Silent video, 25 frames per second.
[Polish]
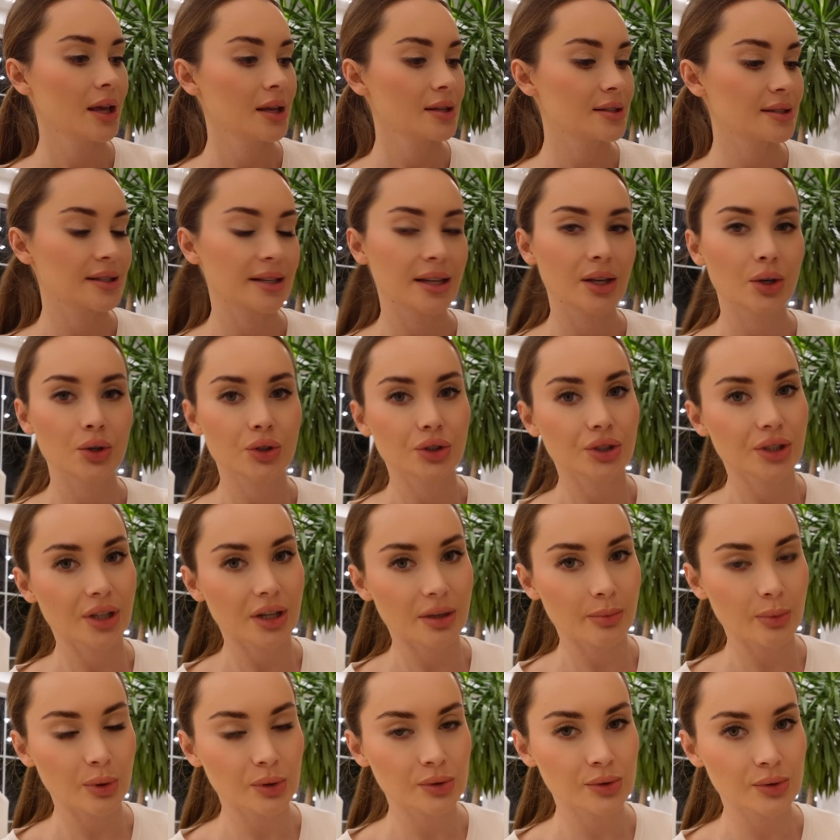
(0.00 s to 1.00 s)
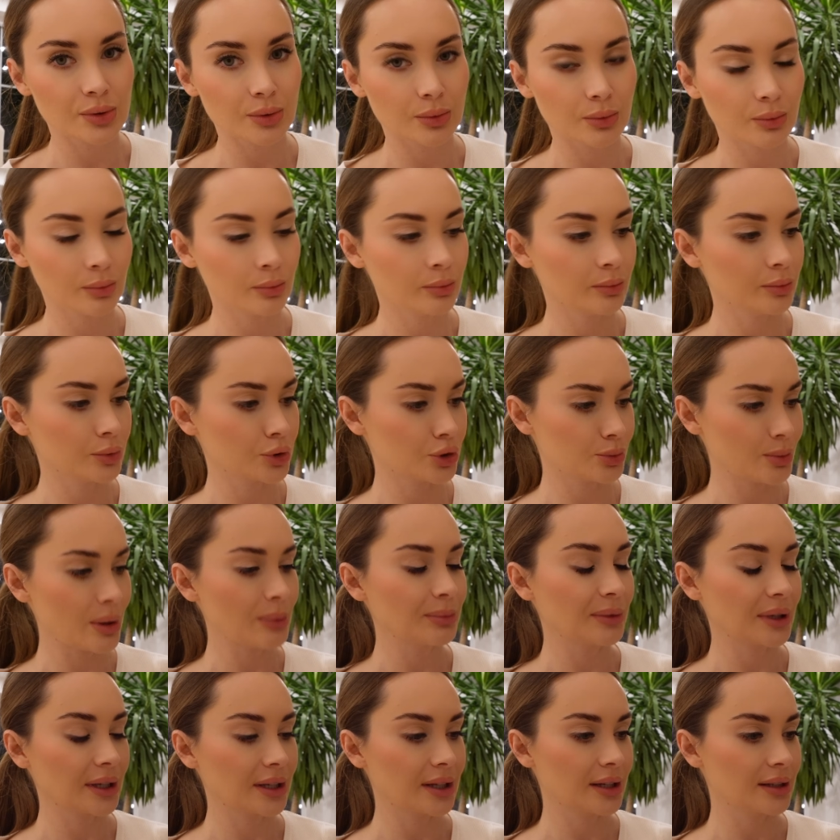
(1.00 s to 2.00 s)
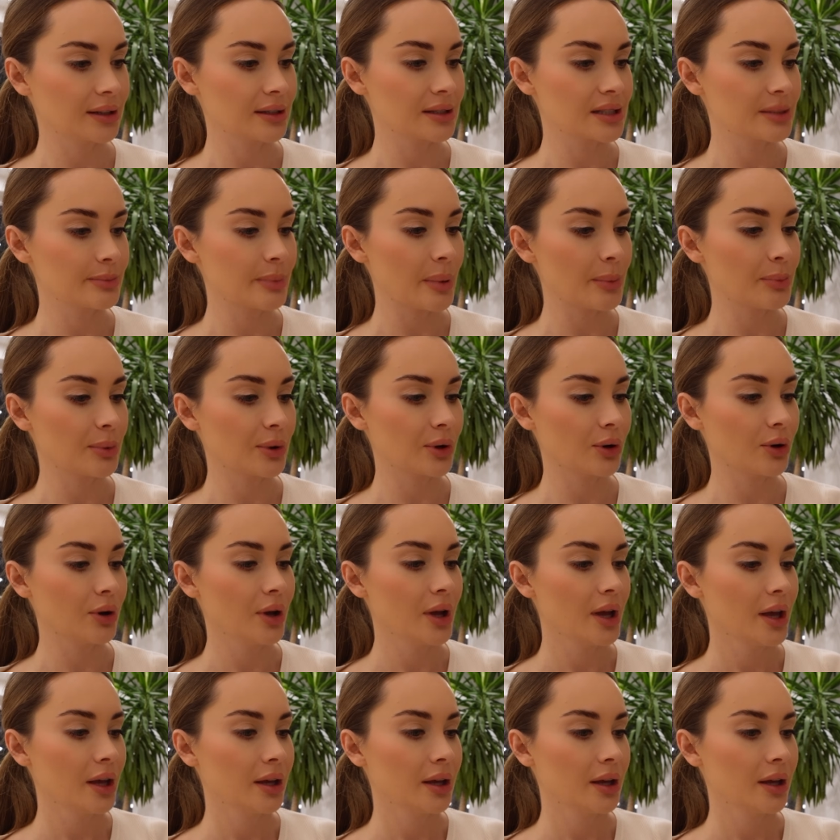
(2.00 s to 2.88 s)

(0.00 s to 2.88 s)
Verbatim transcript: z jakiegoś termosu. Już mam taki jeden z Pepko.